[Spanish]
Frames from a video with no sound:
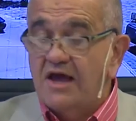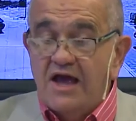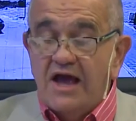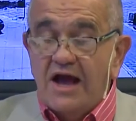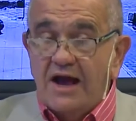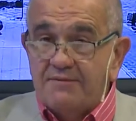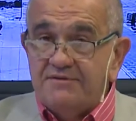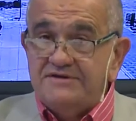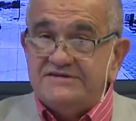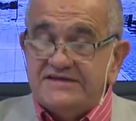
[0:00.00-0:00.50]

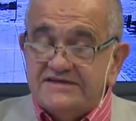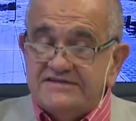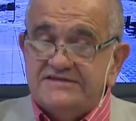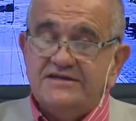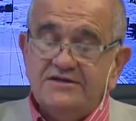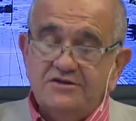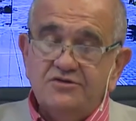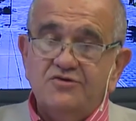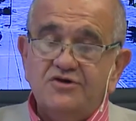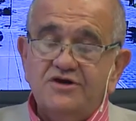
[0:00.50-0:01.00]
A veces
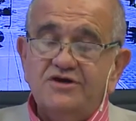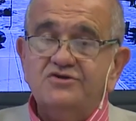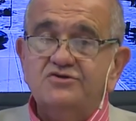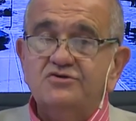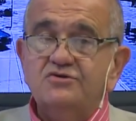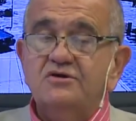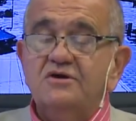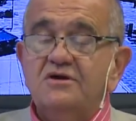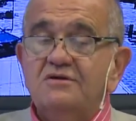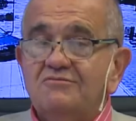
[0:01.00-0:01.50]
haciendo
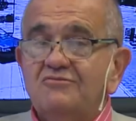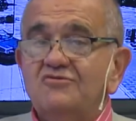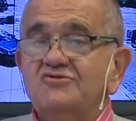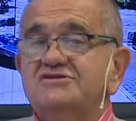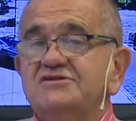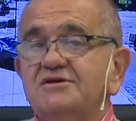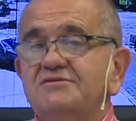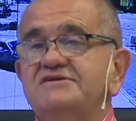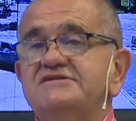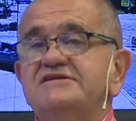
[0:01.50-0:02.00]
esto,
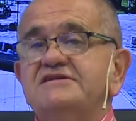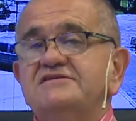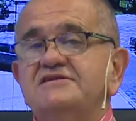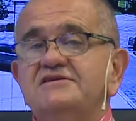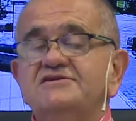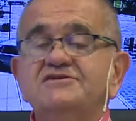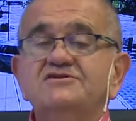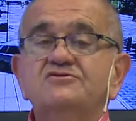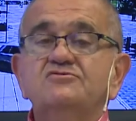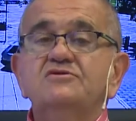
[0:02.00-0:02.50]
muchas veces
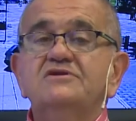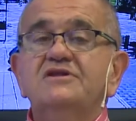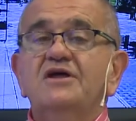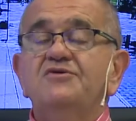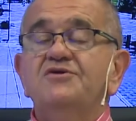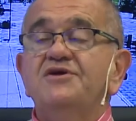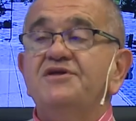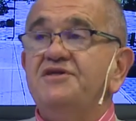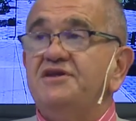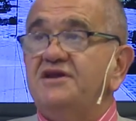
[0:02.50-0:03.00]
el
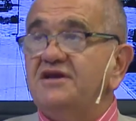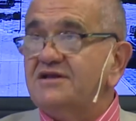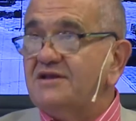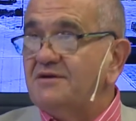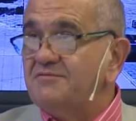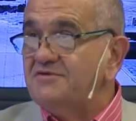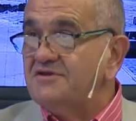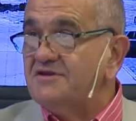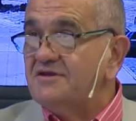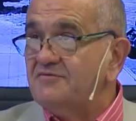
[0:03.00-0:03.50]
resultado es
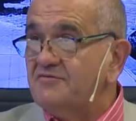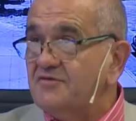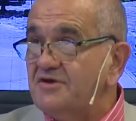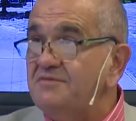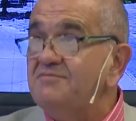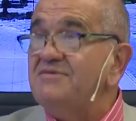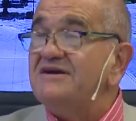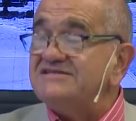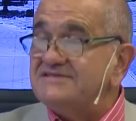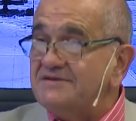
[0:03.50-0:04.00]
directamente,
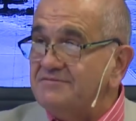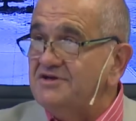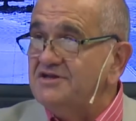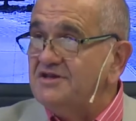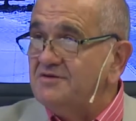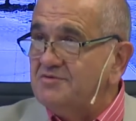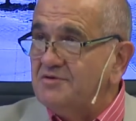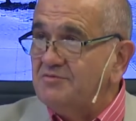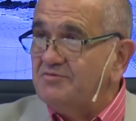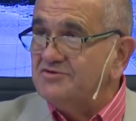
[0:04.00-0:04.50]

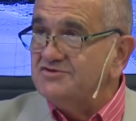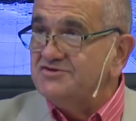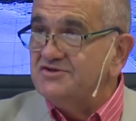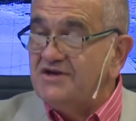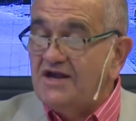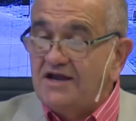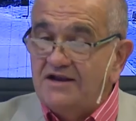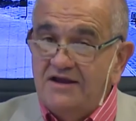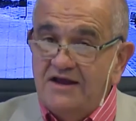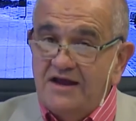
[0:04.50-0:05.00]
inversamente
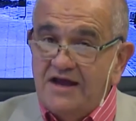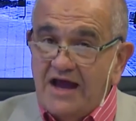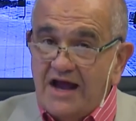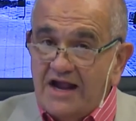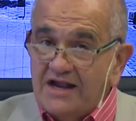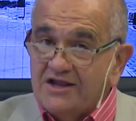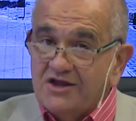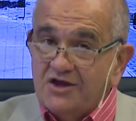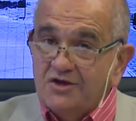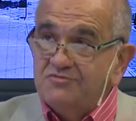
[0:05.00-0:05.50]
proporcional
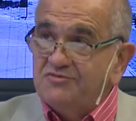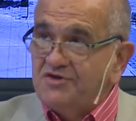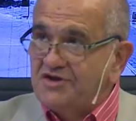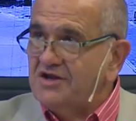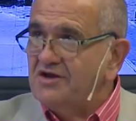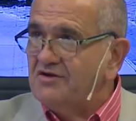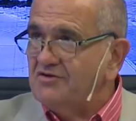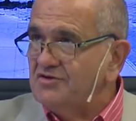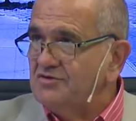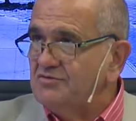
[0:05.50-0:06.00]
al que
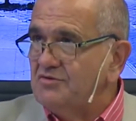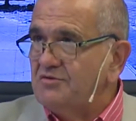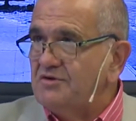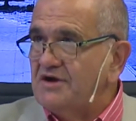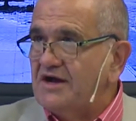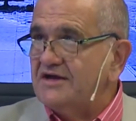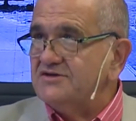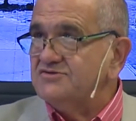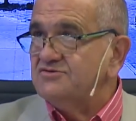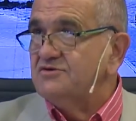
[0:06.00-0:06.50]
obtenés cuando vos
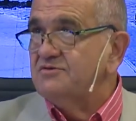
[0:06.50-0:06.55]
bajás un